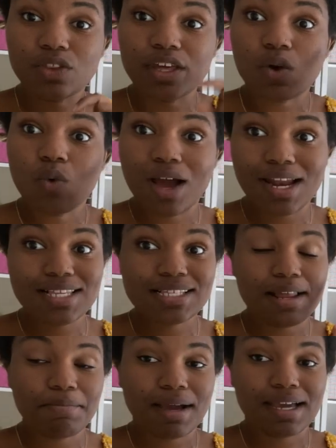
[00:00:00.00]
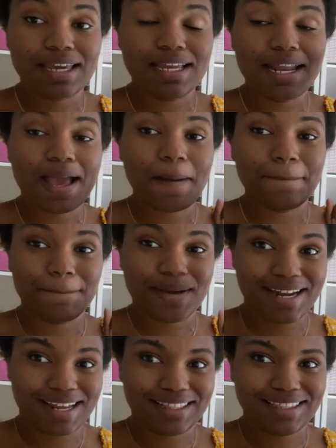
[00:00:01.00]
de cuál es la máquina
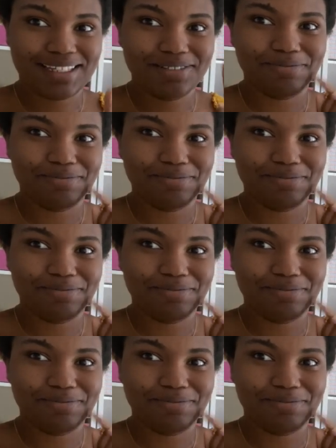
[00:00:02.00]
para ti.